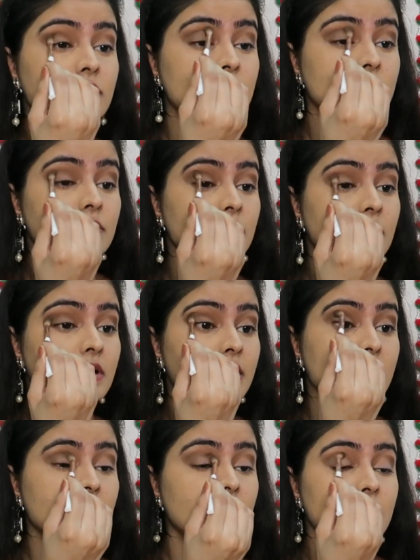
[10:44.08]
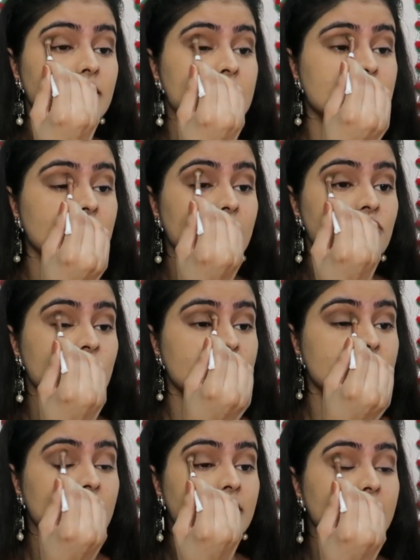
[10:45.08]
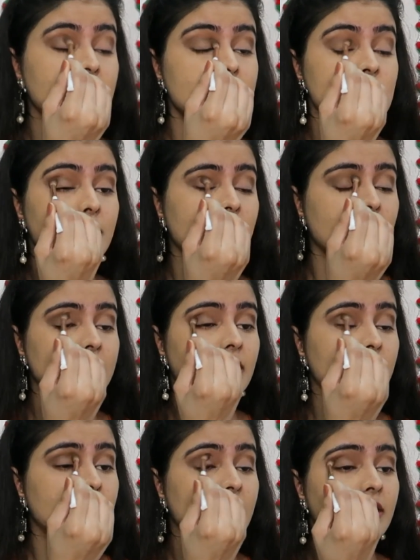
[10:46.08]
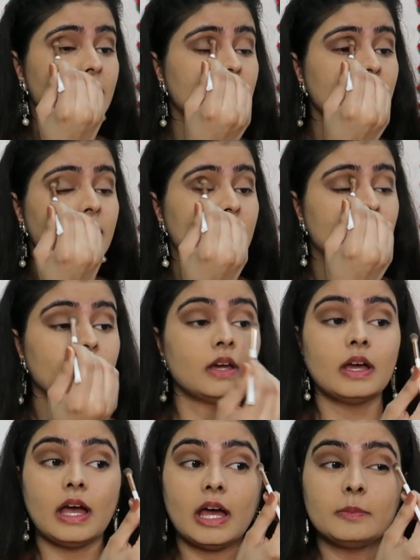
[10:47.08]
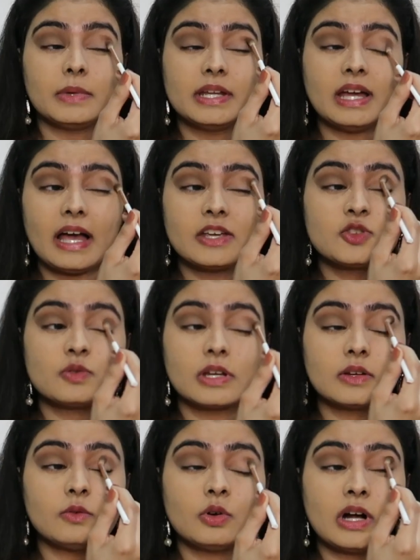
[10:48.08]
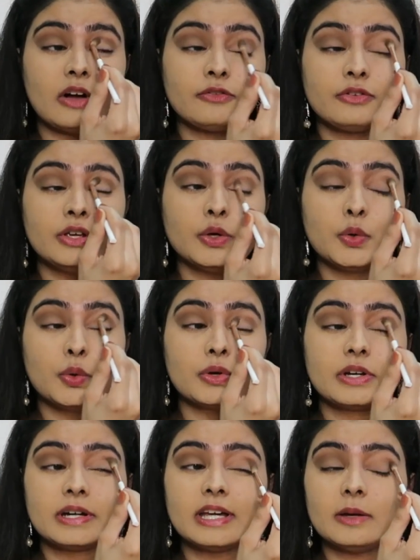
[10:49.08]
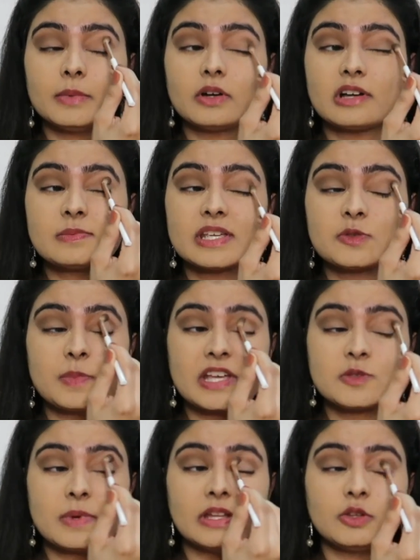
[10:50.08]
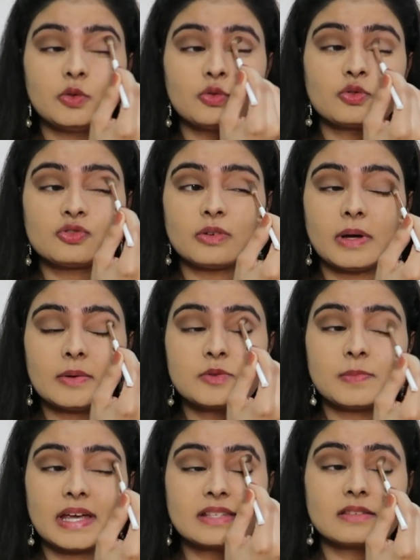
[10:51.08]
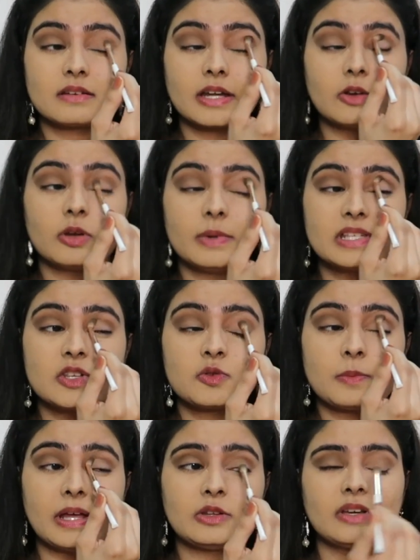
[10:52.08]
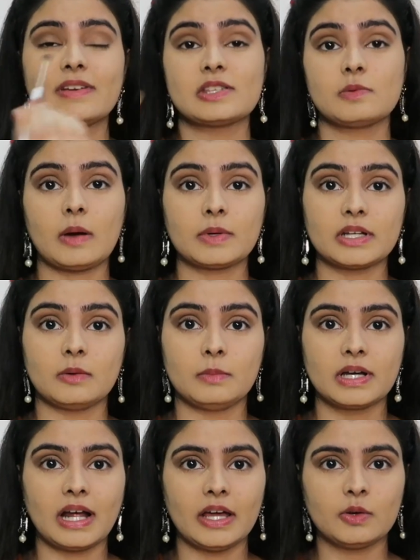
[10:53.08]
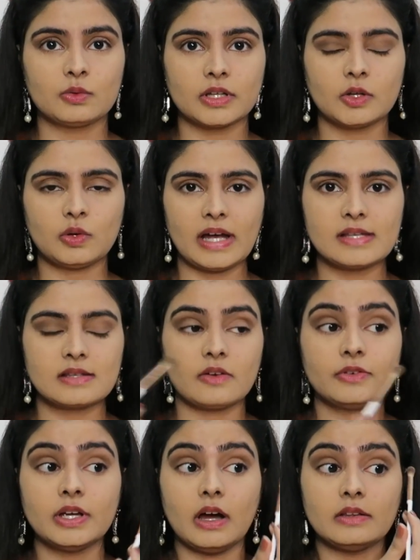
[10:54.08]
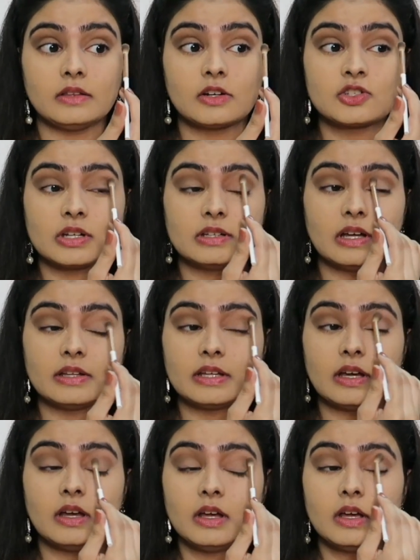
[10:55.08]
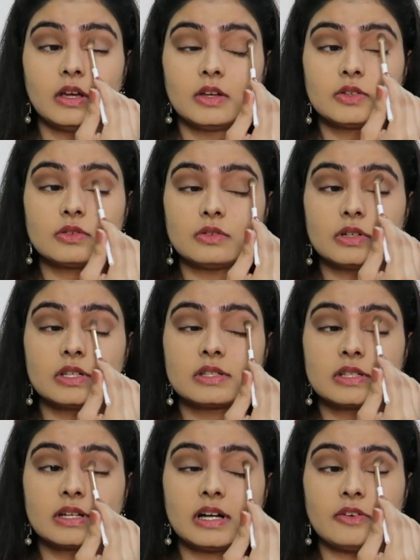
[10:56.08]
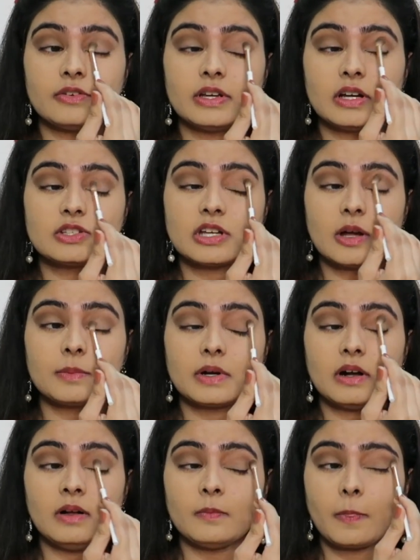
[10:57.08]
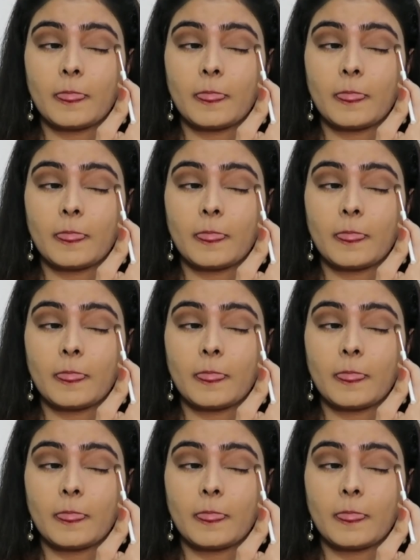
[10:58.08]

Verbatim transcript: सो so अगेन इससे अच्छा सा क्रीज बना लिया मैंने एंड मेरी आईज जो है ना वो काफ़ी हुडेड है बिकॉज मैं स्पेक्स पहनती हूँ तो जो आप स्पेक्स रेगुलर बेसिस पे पहनते हैं वैसे भी आपका नंबर हाई होता है ना तो आईज काफ़ी अंदर चली जाती हैं सो so, इससे काफ़ी अच्छा आपका